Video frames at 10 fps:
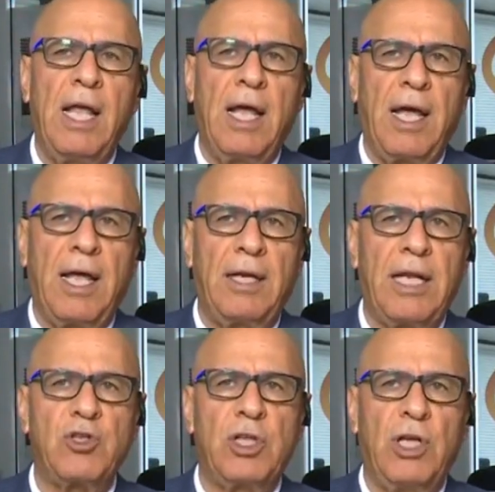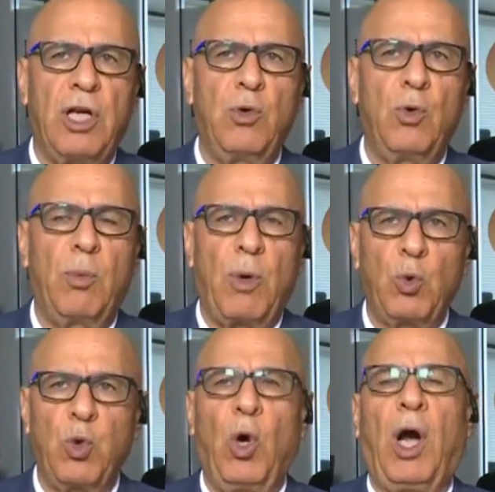آه، نجد انه
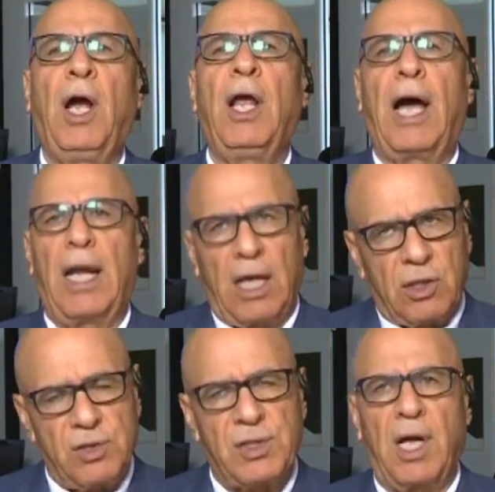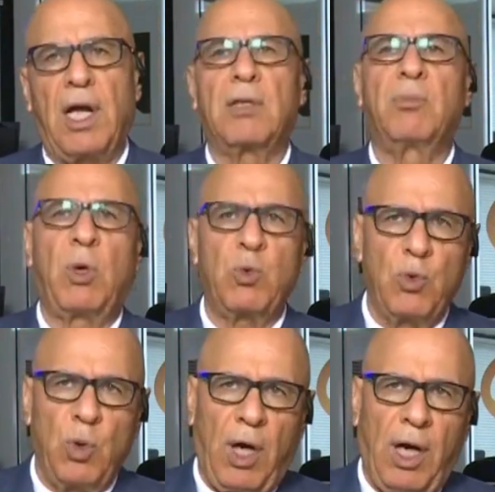موضوع الاقتصاد
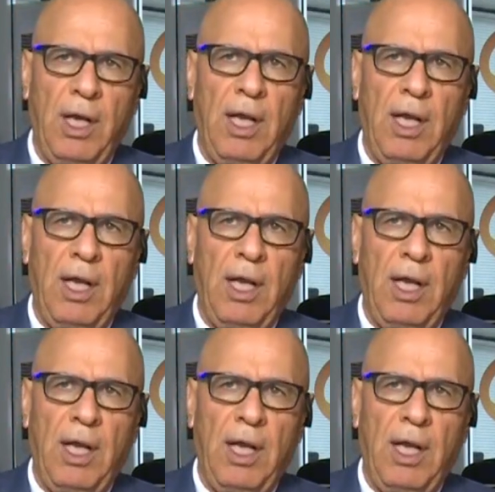موضوع